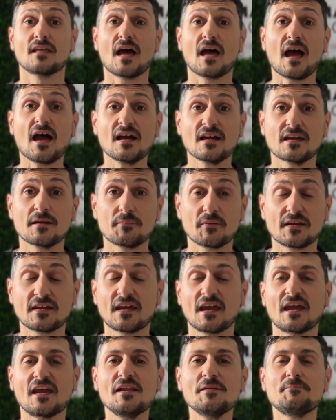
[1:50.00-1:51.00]
Anche
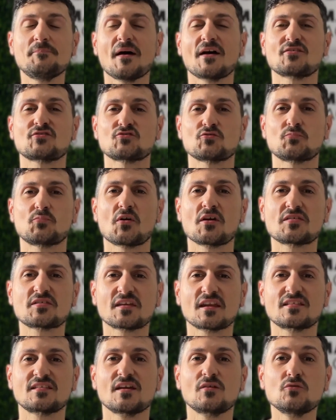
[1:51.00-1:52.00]
perché il passo può
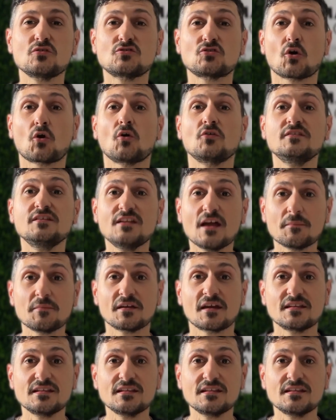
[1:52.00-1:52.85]
essere seguito con dinamiche